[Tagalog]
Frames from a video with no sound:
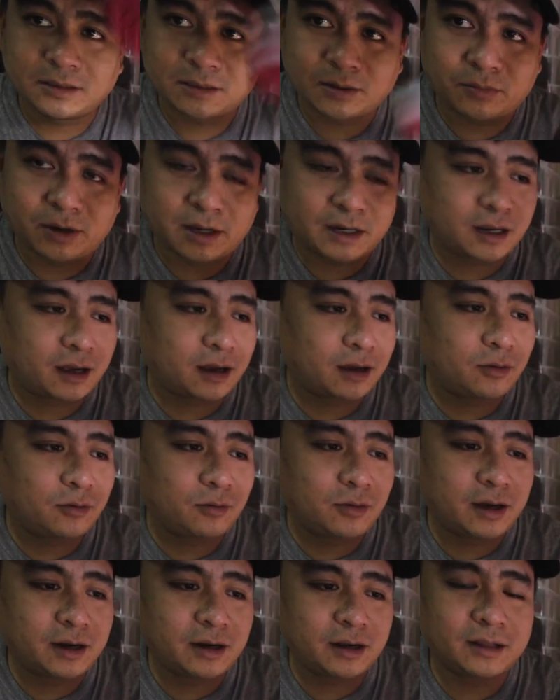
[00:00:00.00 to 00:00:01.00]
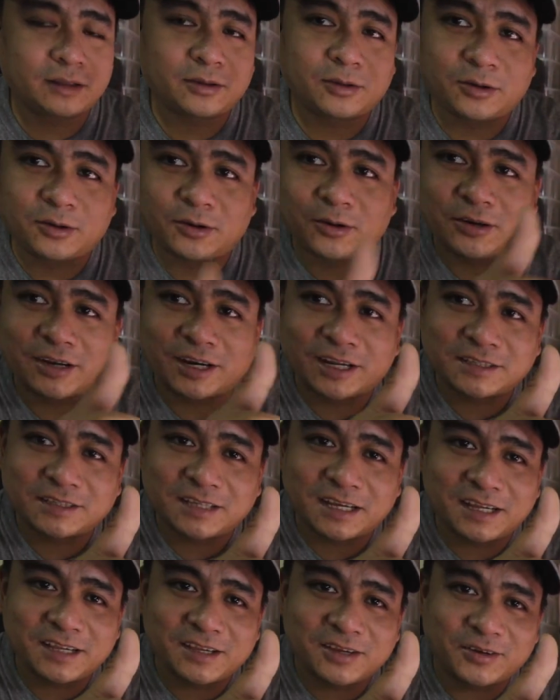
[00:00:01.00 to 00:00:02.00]
Sa mga nakakuha na ito, congrats
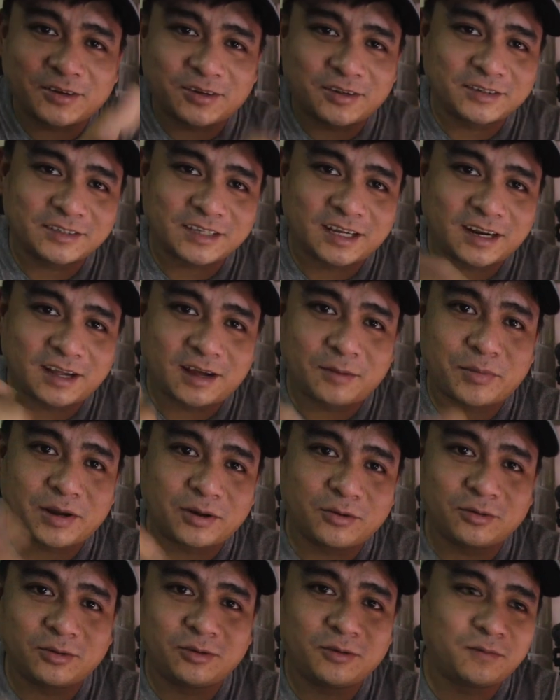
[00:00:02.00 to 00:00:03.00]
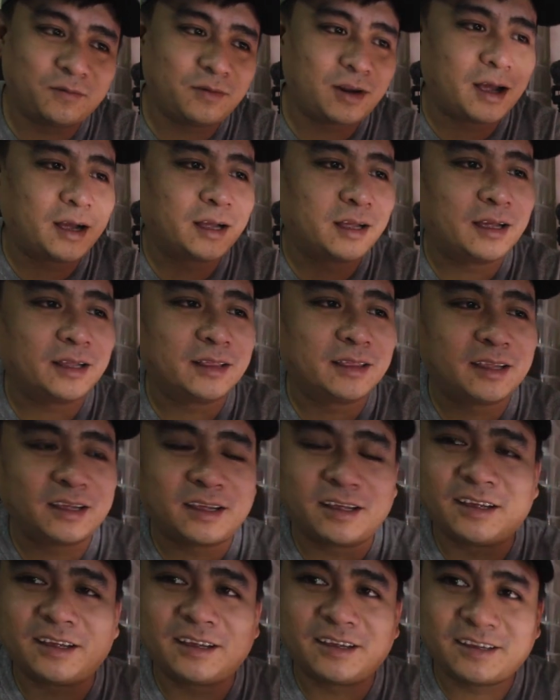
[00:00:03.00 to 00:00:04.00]
sa inyo sa nakapanood ng vlog at
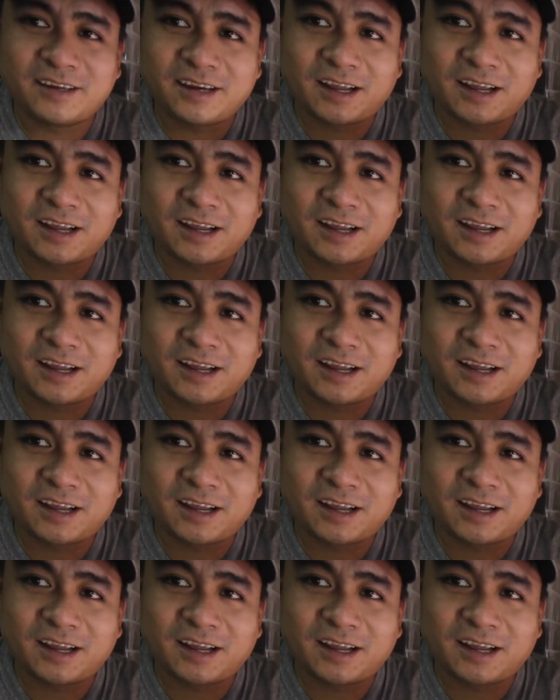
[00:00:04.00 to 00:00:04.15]
uh,